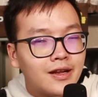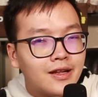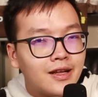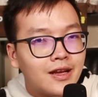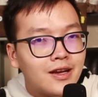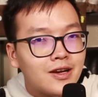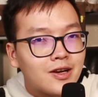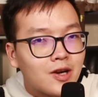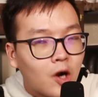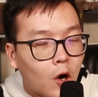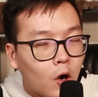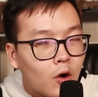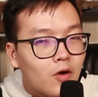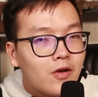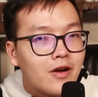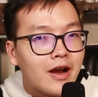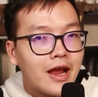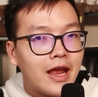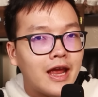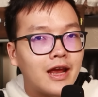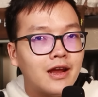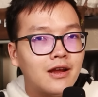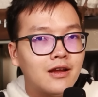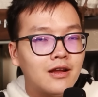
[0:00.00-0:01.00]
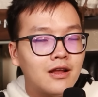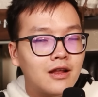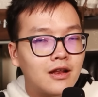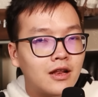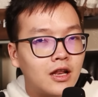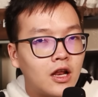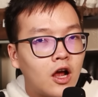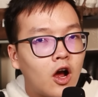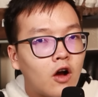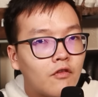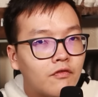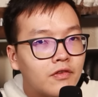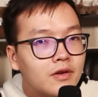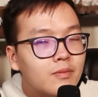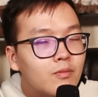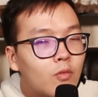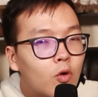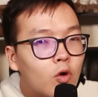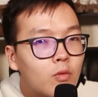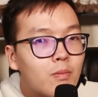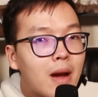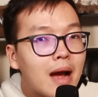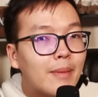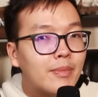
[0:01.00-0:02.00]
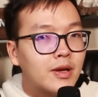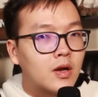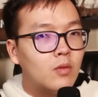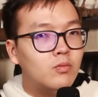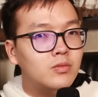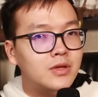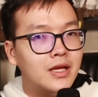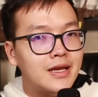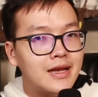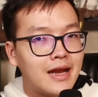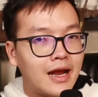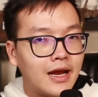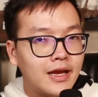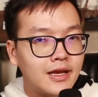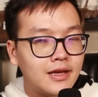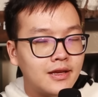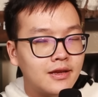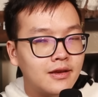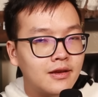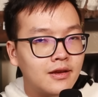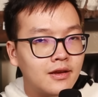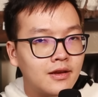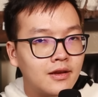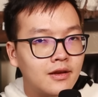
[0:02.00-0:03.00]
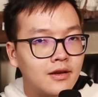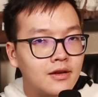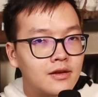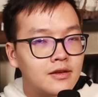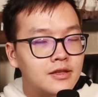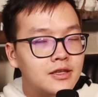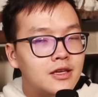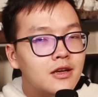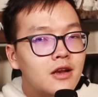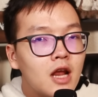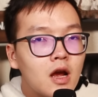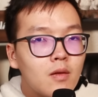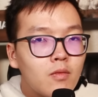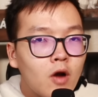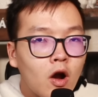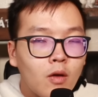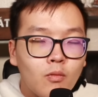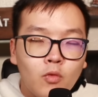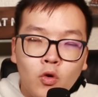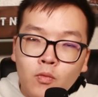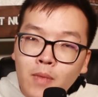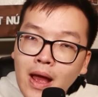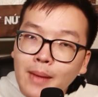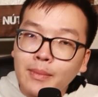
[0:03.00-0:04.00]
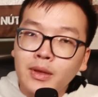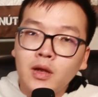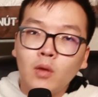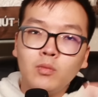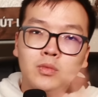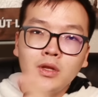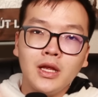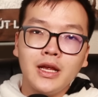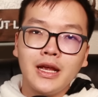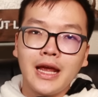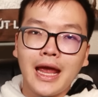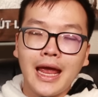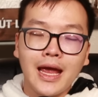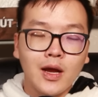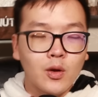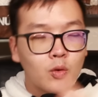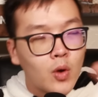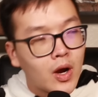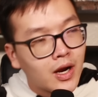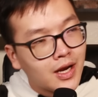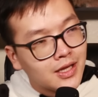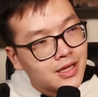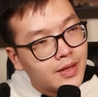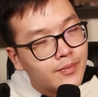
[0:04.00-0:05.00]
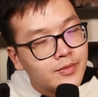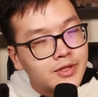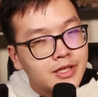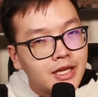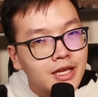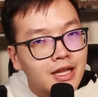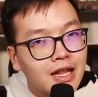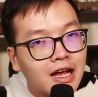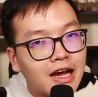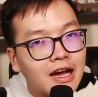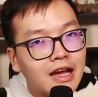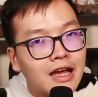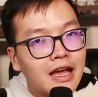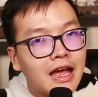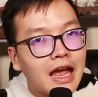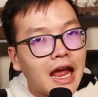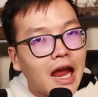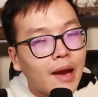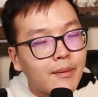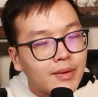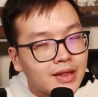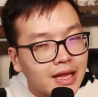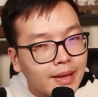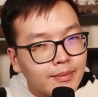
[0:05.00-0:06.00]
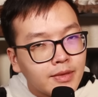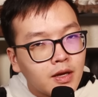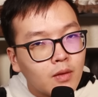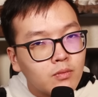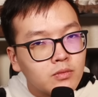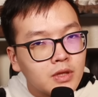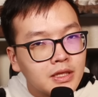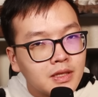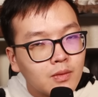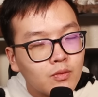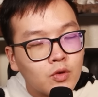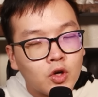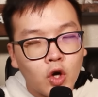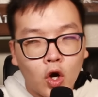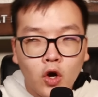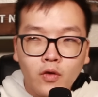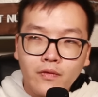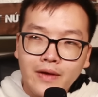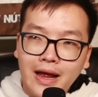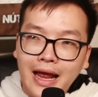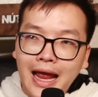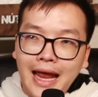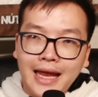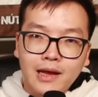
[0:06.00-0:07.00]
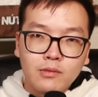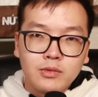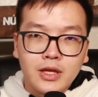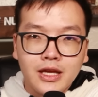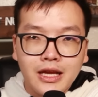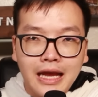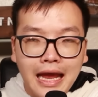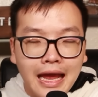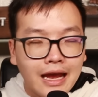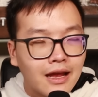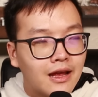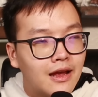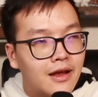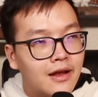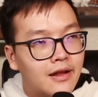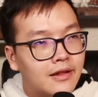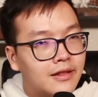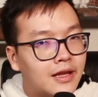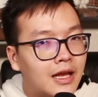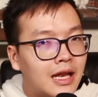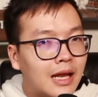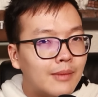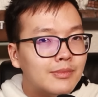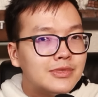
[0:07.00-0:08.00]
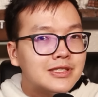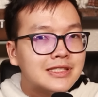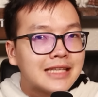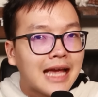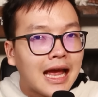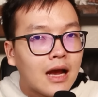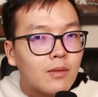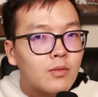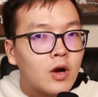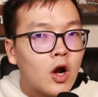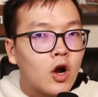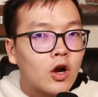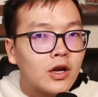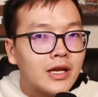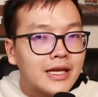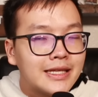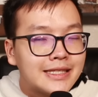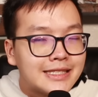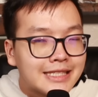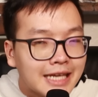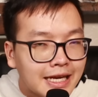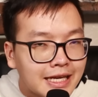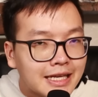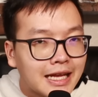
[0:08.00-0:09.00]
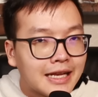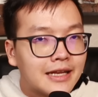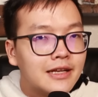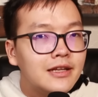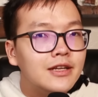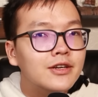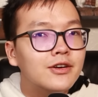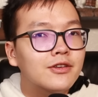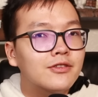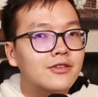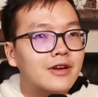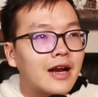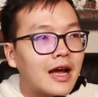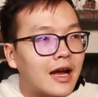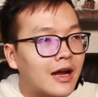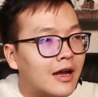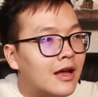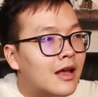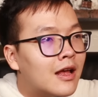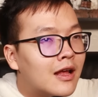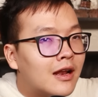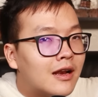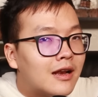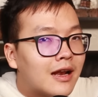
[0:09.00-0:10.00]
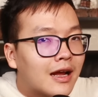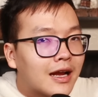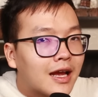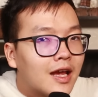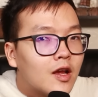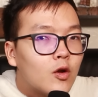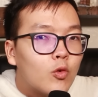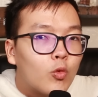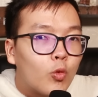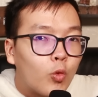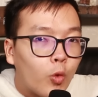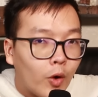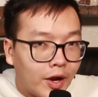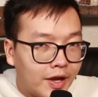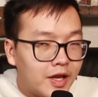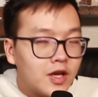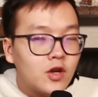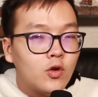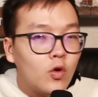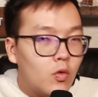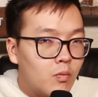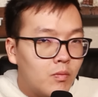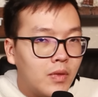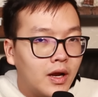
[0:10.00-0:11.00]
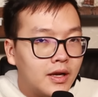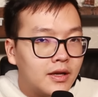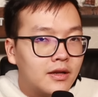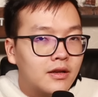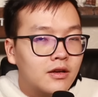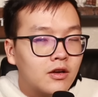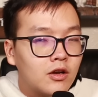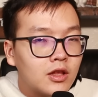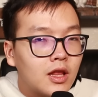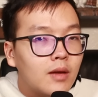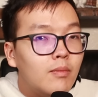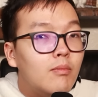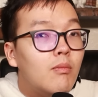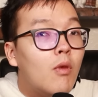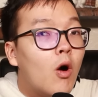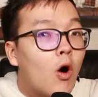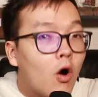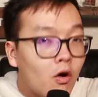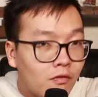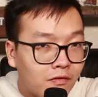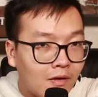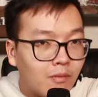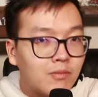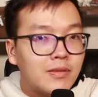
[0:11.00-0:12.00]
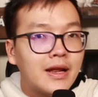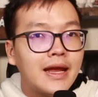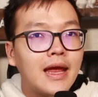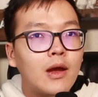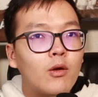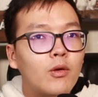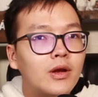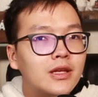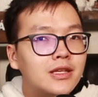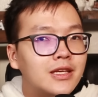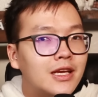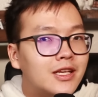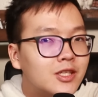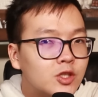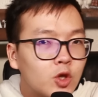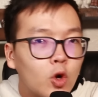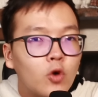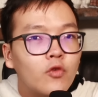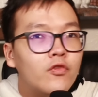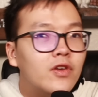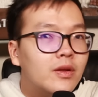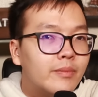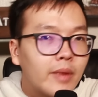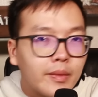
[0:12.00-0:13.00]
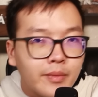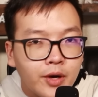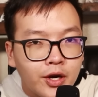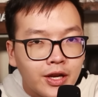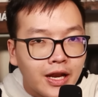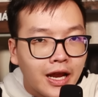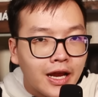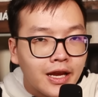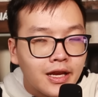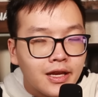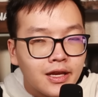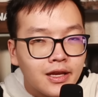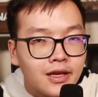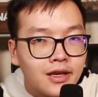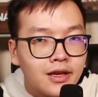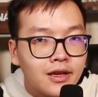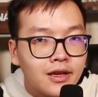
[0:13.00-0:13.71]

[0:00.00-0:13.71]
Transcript: thì rõ ràng là họ phải mua 30 công ty này chứ nếu họ mua 30 công ty khác hoặc là thậm chí là 28 công ty trong rổ và hai công ty khác thì làm sao mà họ có thể chắc chắn được rằng là cái quỹ của mình có thể mô phỏng theo cái chỉ số Vin30 này